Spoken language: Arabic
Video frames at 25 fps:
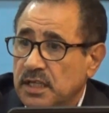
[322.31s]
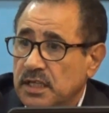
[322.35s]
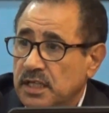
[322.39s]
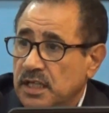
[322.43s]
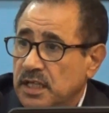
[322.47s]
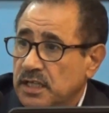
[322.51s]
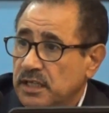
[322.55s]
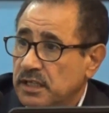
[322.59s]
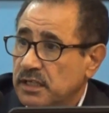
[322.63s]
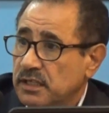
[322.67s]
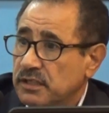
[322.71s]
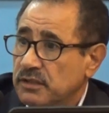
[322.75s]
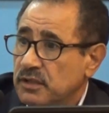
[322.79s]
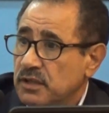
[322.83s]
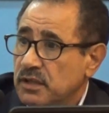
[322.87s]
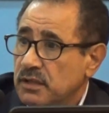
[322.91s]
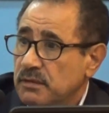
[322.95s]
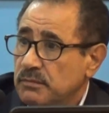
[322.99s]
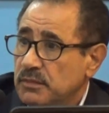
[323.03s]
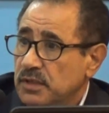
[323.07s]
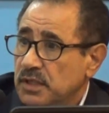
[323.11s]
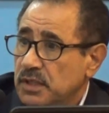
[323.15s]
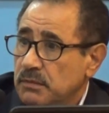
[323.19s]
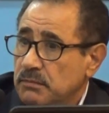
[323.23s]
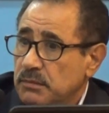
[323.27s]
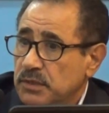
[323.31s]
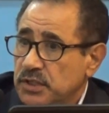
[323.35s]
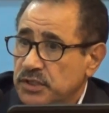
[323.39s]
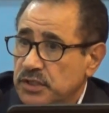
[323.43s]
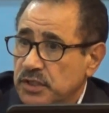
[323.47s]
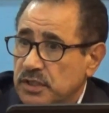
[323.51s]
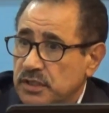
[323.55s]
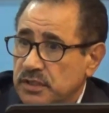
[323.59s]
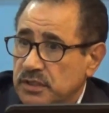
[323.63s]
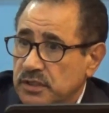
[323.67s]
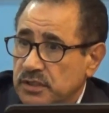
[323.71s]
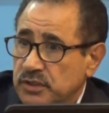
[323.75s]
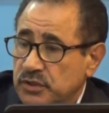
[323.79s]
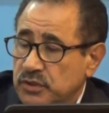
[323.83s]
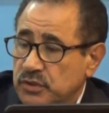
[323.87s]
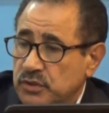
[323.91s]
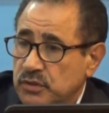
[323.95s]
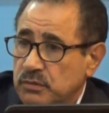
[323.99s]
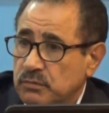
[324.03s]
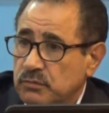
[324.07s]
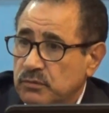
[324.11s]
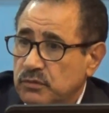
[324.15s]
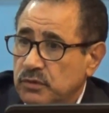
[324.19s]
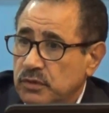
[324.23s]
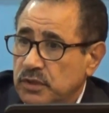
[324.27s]
يعني نظام المجري
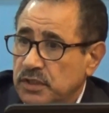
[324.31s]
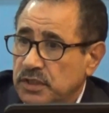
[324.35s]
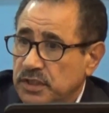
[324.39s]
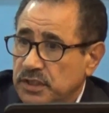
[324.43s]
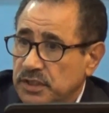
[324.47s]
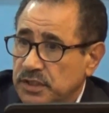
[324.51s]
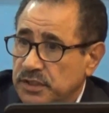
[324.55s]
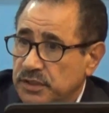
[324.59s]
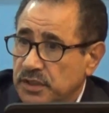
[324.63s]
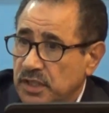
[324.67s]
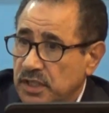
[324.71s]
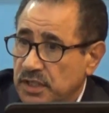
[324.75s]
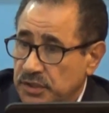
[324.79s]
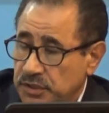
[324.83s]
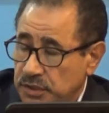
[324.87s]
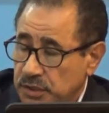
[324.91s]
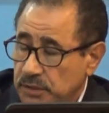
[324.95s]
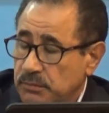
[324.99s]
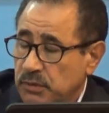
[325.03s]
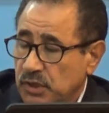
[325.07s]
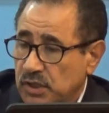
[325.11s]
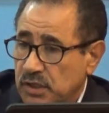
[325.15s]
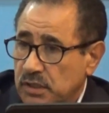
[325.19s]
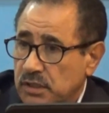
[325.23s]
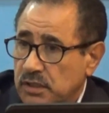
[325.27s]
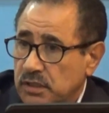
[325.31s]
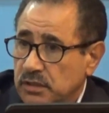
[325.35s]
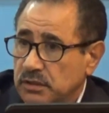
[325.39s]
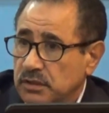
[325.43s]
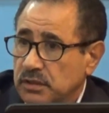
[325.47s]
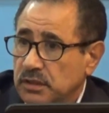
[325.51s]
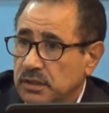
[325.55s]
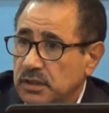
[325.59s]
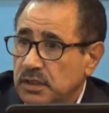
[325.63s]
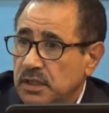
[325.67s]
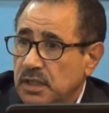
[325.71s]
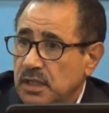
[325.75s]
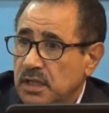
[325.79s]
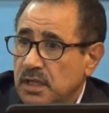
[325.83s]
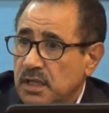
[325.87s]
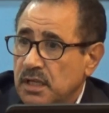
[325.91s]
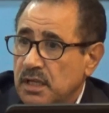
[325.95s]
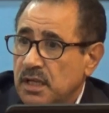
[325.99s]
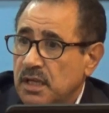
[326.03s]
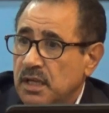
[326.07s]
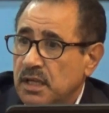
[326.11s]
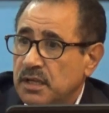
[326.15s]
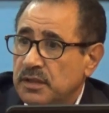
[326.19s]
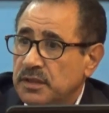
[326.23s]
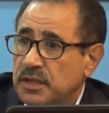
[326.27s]
الشمولي الديمقراطي
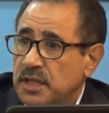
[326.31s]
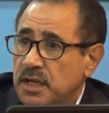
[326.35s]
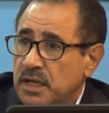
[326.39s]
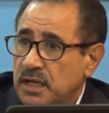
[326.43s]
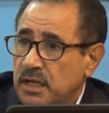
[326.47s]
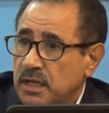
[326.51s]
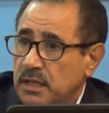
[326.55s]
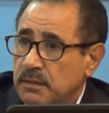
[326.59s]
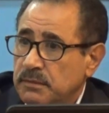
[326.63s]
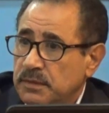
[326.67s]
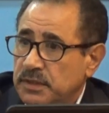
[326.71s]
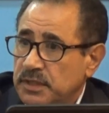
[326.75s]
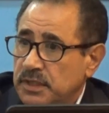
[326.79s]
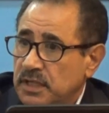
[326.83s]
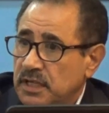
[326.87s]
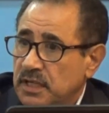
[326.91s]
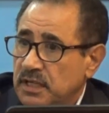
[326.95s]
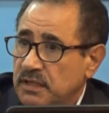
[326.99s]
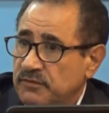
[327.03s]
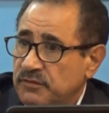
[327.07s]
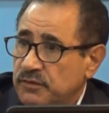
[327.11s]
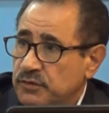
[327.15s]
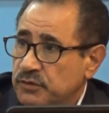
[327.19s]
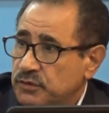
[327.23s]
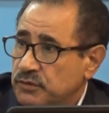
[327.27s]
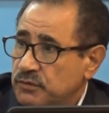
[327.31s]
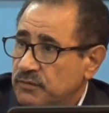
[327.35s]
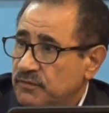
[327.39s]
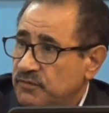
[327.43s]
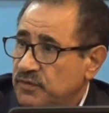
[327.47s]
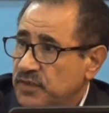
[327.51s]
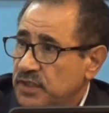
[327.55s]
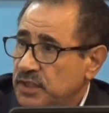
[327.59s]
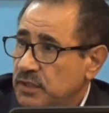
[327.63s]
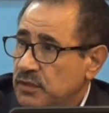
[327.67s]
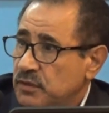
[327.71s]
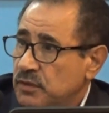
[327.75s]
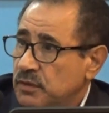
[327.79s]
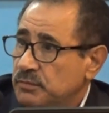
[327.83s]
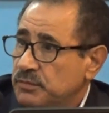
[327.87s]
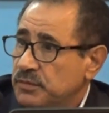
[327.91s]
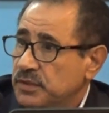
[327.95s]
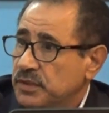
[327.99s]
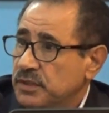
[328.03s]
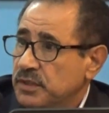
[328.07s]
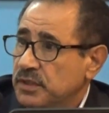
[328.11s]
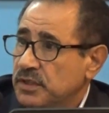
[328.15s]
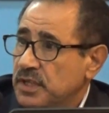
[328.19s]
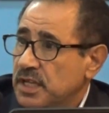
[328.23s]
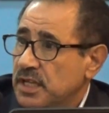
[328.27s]
دائما اللي يفوزون فيه هم
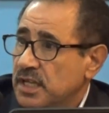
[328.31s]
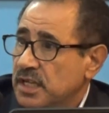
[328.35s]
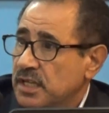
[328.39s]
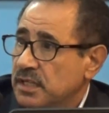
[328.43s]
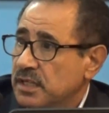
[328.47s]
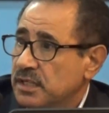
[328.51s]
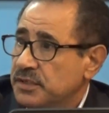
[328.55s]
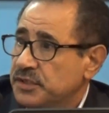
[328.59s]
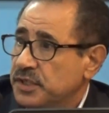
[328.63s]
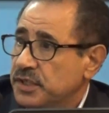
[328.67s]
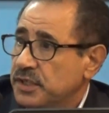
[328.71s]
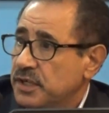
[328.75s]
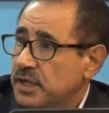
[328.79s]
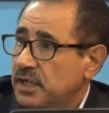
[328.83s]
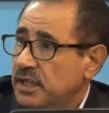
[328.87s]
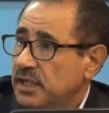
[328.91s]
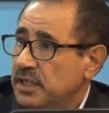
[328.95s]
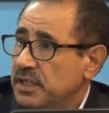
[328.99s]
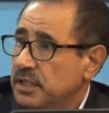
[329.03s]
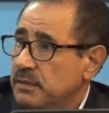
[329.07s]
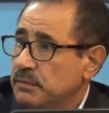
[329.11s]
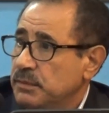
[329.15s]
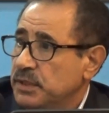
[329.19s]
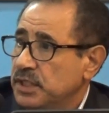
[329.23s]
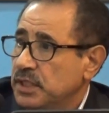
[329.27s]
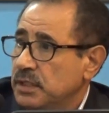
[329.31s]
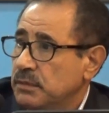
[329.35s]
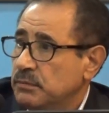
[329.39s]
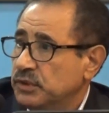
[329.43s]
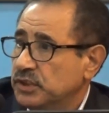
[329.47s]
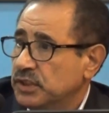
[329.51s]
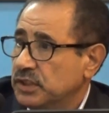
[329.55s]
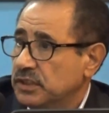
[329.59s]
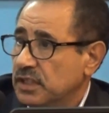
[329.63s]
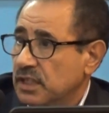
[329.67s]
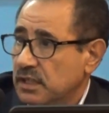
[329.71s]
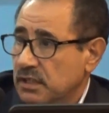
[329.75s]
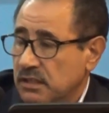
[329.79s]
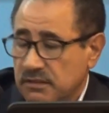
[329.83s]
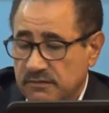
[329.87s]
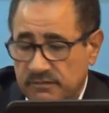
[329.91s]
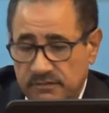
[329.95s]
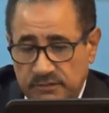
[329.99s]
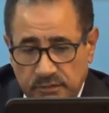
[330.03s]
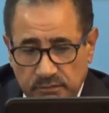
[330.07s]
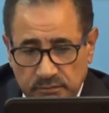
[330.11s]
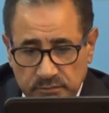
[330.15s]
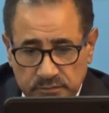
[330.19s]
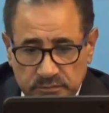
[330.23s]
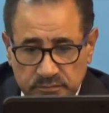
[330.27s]
الجناح اليميني
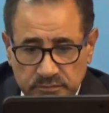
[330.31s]
المتطرف